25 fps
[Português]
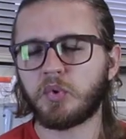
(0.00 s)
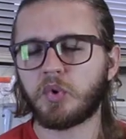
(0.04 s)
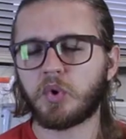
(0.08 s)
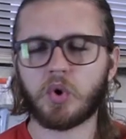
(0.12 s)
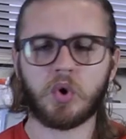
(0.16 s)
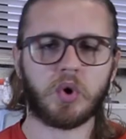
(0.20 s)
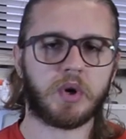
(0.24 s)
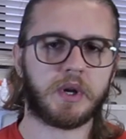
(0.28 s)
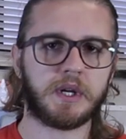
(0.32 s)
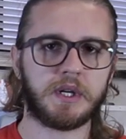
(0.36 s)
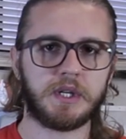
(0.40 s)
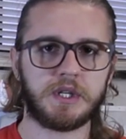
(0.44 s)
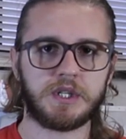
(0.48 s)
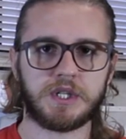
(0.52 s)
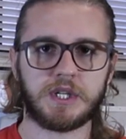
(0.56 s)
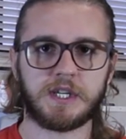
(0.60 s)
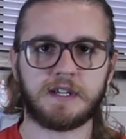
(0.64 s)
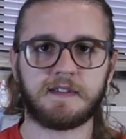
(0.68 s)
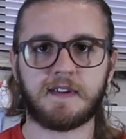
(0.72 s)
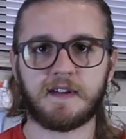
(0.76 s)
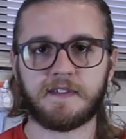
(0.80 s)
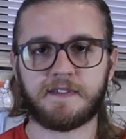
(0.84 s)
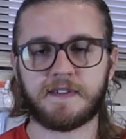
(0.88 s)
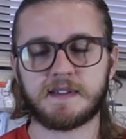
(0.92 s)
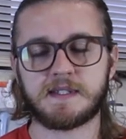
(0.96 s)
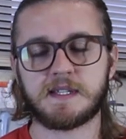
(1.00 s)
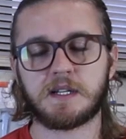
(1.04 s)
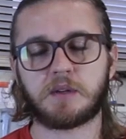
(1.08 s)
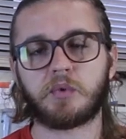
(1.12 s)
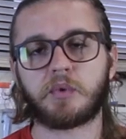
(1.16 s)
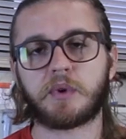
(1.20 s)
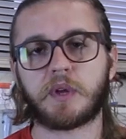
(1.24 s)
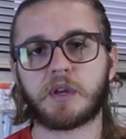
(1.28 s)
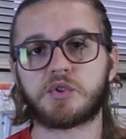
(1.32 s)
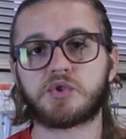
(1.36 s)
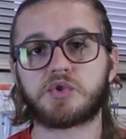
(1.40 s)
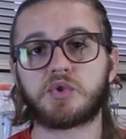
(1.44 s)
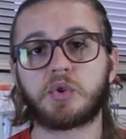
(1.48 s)
um corante que vai fazer com
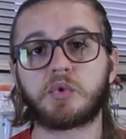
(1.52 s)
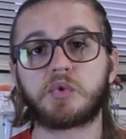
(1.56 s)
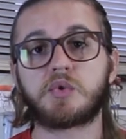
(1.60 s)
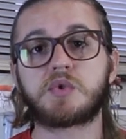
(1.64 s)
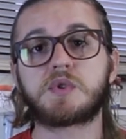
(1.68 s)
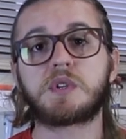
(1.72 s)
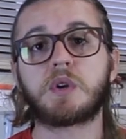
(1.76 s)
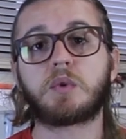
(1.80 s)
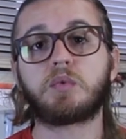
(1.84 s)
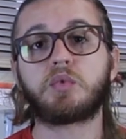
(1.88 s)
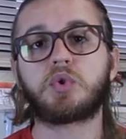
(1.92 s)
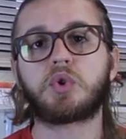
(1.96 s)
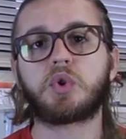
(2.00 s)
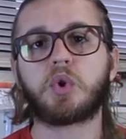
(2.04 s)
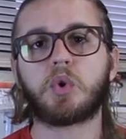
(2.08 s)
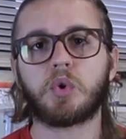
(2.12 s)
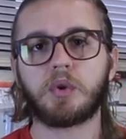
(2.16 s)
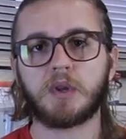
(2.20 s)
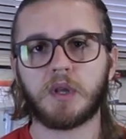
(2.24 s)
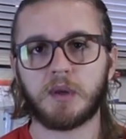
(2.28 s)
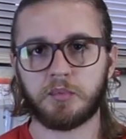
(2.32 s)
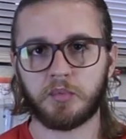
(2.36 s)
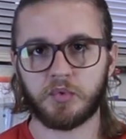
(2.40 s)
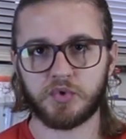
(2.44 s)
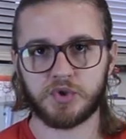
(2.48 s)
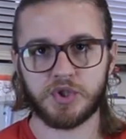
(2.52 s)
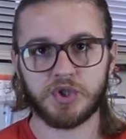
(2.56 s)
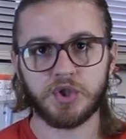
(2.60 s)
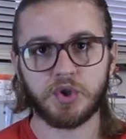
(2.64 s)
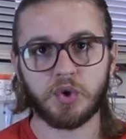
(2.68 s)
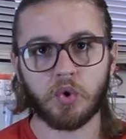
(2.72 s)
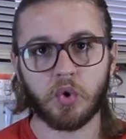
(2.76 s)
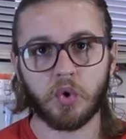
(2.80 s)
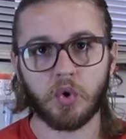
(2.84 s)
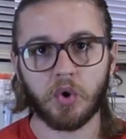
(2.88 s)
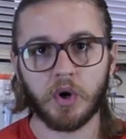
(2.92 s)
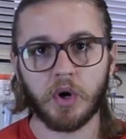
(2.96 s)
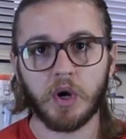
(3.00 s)
que a solução toda mude de
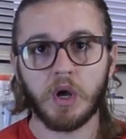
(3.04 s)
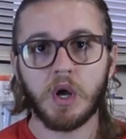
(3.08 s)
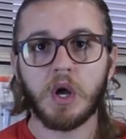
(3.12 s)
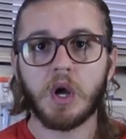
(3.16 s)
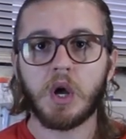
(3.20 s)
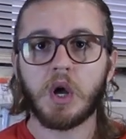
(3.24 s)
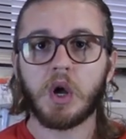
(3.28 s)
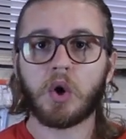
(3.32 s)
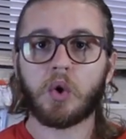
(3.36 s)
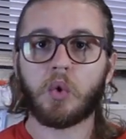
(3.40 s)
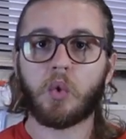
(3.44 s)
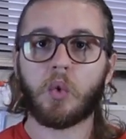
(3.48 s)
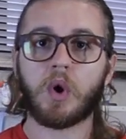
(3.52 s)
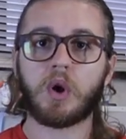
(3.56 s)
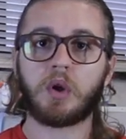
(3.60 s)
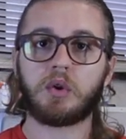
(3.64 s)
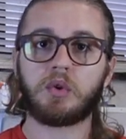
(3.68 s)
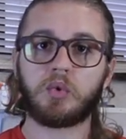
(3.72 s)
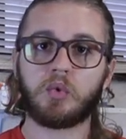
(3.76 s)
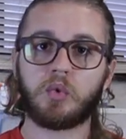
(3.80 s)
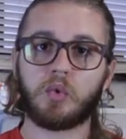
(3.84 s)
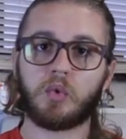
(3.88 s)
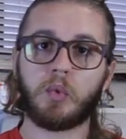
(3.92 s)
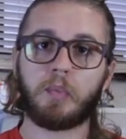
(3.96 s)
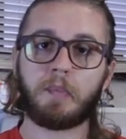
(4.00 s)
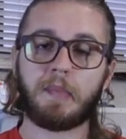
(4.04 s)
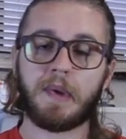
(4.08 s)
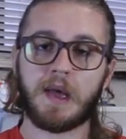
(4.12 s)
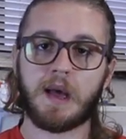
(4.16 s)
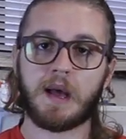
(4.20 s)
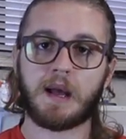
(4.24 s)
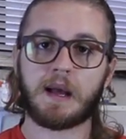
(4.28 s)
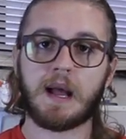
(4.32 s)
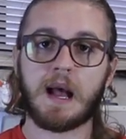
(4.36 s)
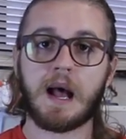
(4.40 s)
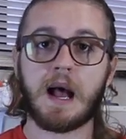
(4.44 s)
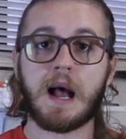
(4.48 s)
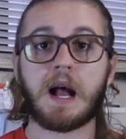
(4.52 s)
cor quando o
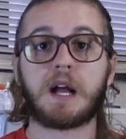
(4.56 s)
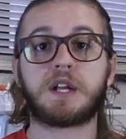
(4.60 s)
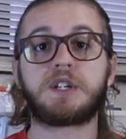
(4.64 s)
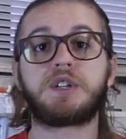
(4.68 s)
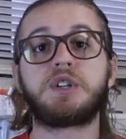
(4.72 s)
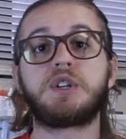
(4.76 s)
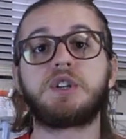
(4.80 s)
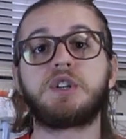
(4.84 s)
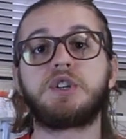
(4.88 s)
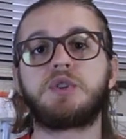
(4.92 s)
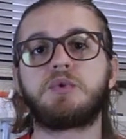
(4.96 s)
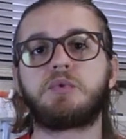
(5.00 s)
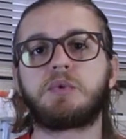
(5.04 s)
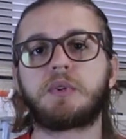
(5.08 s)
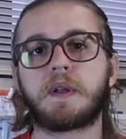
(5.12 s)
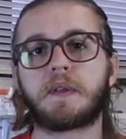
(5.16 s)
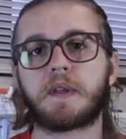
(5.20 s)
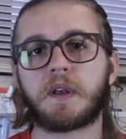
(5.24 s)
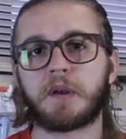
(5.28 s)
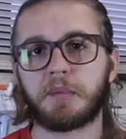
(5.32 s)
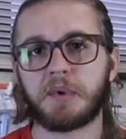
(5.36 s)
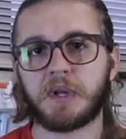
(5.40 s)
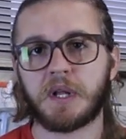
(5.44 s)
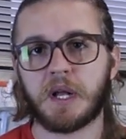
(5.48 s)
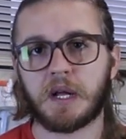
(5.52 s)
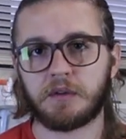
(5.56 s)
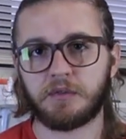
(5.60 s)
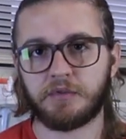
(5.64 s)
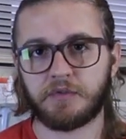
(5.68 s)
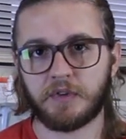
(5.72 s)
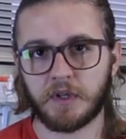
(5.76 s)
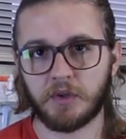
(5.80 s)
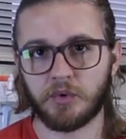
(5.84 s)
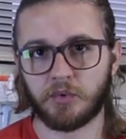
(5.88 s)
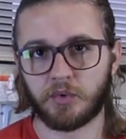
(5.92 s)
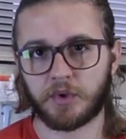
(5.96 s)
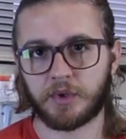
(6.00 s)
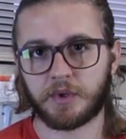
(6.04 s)
pH atingir um determinado
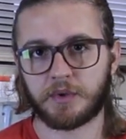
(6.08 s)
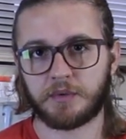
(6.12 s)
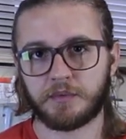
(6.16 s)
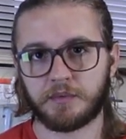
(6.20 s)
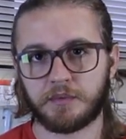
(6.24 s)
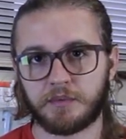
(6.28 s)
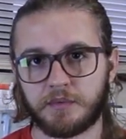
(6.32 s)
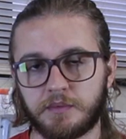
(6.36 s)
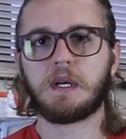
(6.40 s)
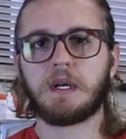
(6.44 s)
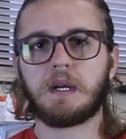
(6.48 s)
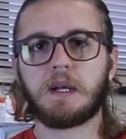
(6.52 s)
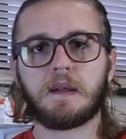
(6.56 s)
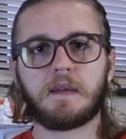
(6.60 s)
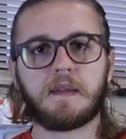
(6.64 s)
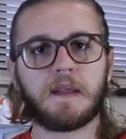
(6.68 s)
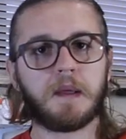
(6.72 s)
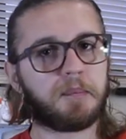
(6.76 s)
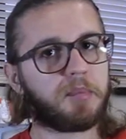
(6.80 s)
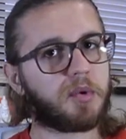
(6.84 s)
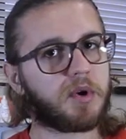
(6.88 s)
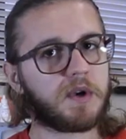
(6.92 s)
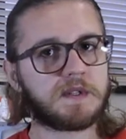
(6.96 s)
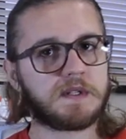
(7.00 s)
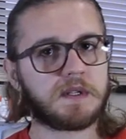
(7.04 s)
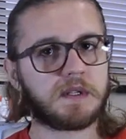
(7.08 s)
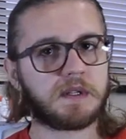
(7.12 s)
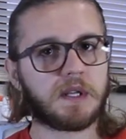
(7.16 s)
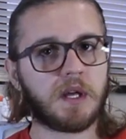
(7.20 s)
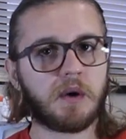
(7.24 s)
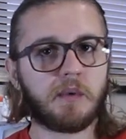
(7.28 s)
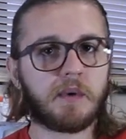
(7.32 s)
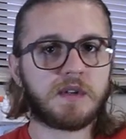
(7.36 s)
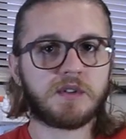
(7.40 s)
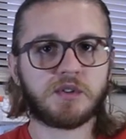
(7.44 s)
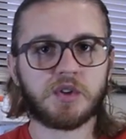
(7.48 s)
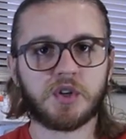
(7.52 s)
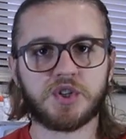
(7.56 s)
valor. Depois,
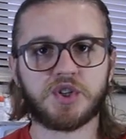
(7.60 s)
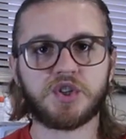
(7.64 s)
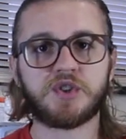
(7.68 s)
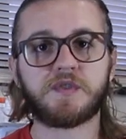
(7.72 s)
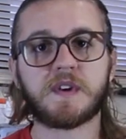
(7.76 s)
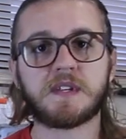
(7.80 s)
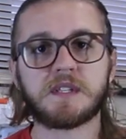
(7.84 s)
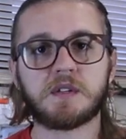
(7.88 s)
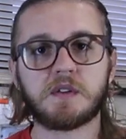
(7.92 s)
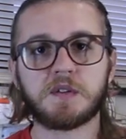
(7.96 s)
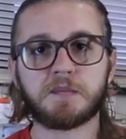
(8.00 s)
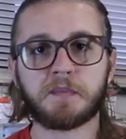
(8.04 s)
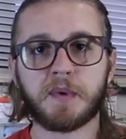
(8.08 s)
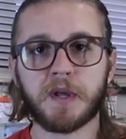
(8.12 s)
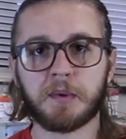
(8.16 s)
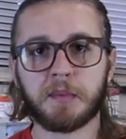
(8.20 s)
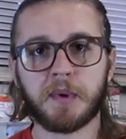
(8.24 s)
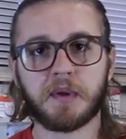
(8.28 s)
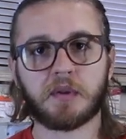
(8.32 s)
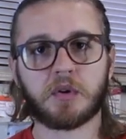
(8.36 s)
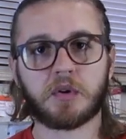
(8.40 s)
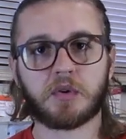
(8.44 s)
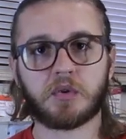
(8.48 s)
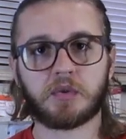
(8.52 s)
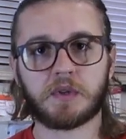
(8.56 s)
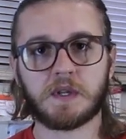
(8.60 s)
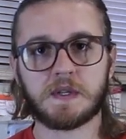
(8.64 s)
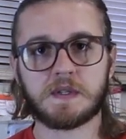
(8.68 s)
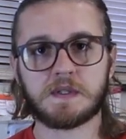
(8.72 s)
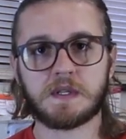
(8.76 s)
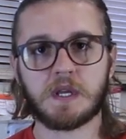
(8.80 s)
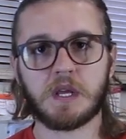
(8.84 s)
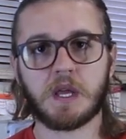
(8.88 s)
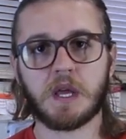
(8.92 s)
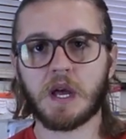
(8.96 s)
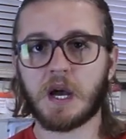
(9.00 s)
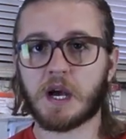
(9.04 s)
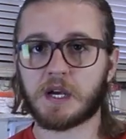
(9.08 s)
então, é só a gente fazer o experimento
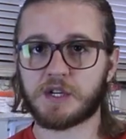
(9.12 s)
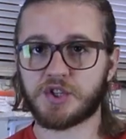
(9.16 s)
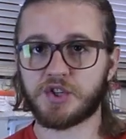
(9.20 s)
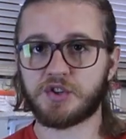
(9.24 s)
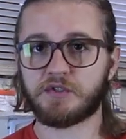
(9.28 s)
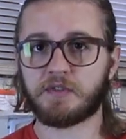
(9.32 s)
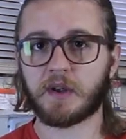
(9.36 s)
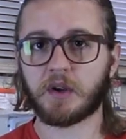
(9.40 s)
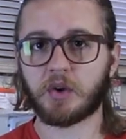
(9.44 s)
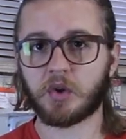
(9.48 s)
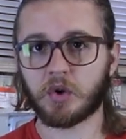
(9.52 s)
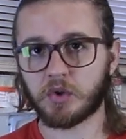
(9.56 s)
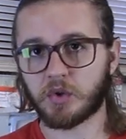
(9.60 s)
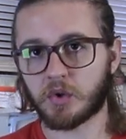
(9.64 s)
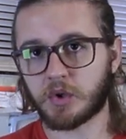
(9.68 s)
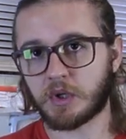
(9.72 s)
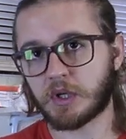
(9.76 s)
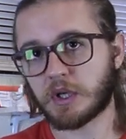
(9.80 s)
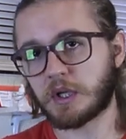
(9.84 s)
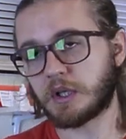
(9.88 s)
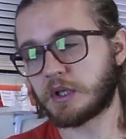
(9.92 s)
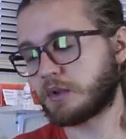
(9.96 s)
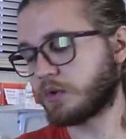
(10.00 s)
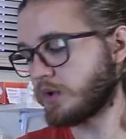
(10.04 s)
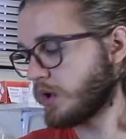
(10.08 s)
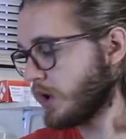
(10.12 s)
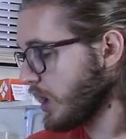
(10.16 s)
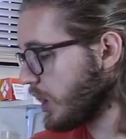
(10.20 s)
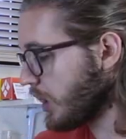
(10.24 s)
acontecer. A gente vai colocando